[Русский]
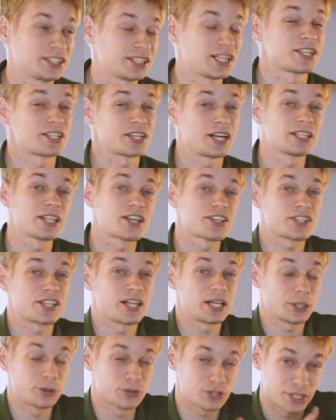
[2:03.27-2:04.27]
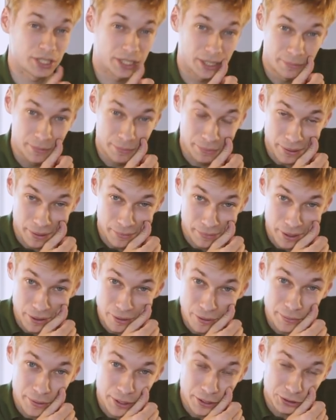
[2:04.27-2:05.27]
Кстати, когда сталкиваюсь с такими
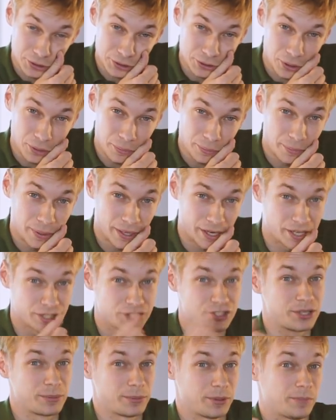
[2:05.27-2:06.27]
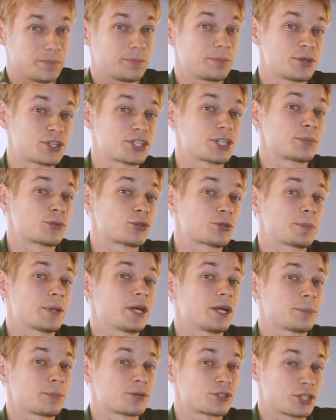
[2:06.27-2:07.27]
проблемами, мне очень здорово помогает Дима. Мы с ним
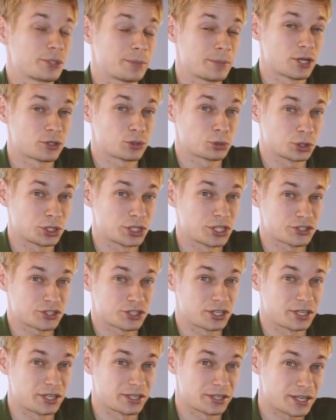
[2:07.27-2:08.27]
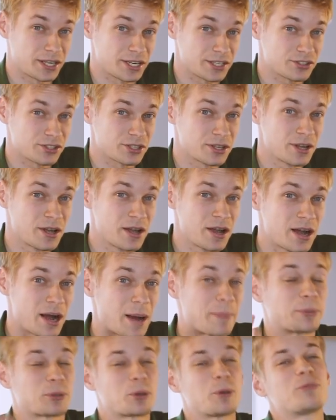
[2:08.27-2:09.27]
успели позаниматься уже несколько раз,
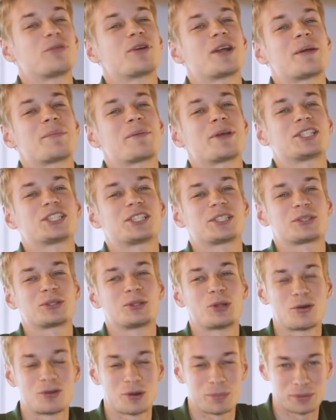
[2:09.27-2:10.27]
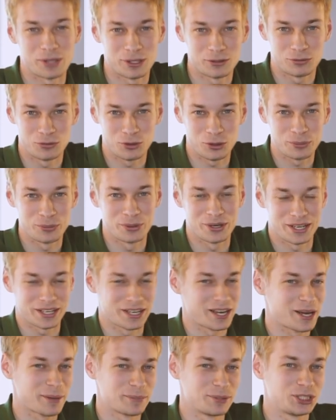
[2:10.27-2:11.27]
опробовали, опять же, новую платформу. Я,
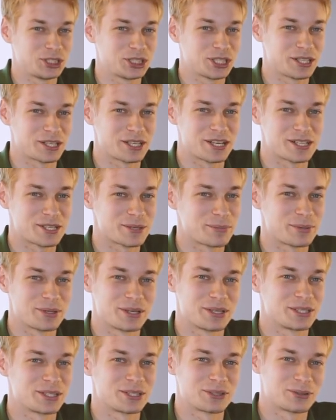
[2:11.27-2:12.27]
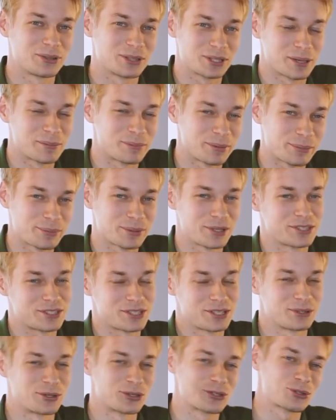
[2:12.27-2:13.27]
как обещал, я теперь не только
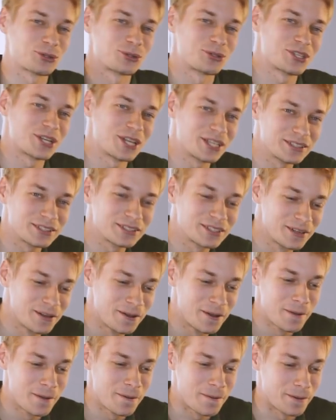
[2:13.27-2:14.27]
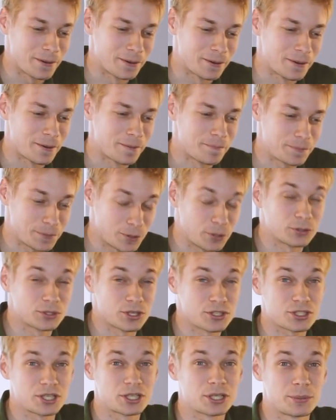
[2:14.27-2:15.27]
преподаватель, но и студент. Э, и он
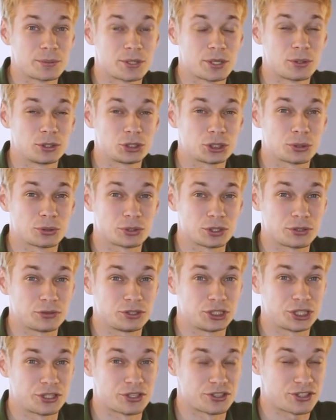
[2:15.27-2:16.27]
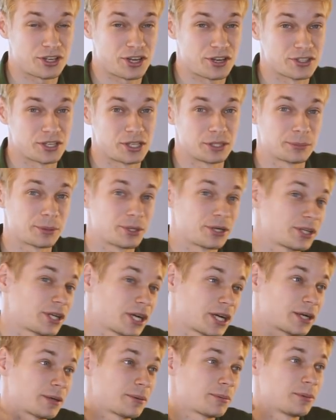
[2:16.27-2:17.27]
несколько мне очень крутых вещей рассказал. Например,
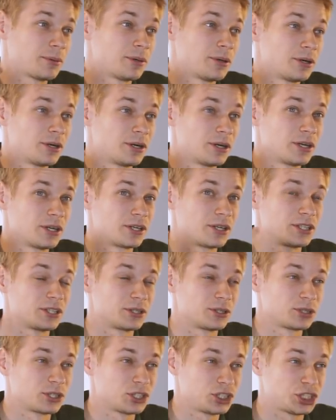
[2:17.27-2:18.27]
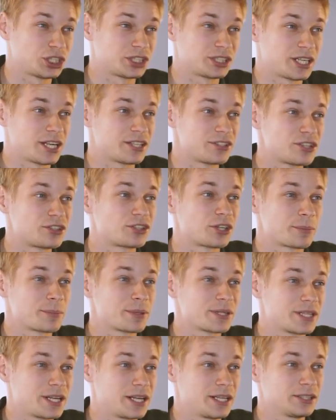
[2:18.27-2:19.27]
как э, рассчитать
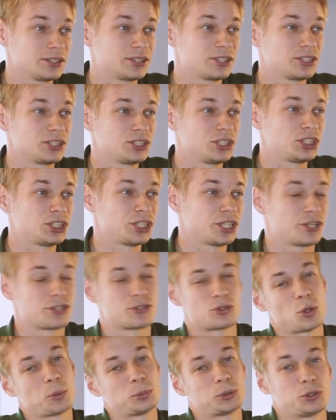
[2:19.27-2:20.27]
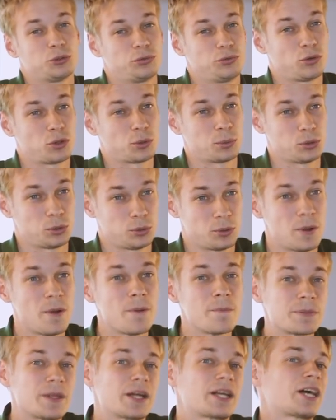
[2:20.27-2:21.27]
детерминант через общую формулу.
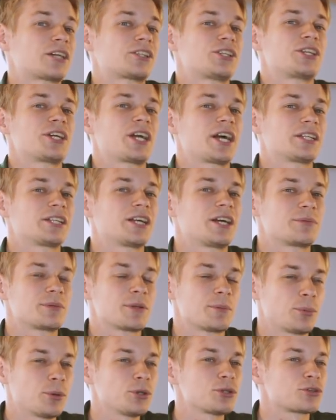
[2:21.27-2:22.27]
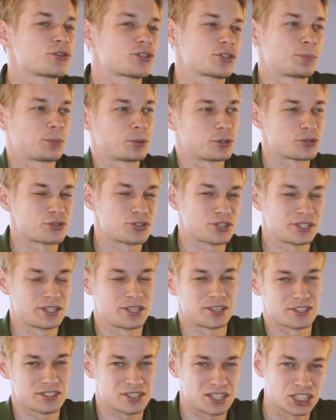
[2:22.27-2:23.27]
Я как-то никогда им не пользовался, пользовался
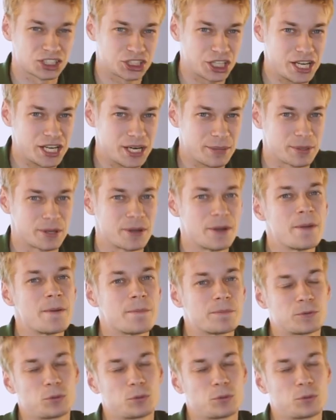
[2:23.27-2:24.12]
всегда разложениями.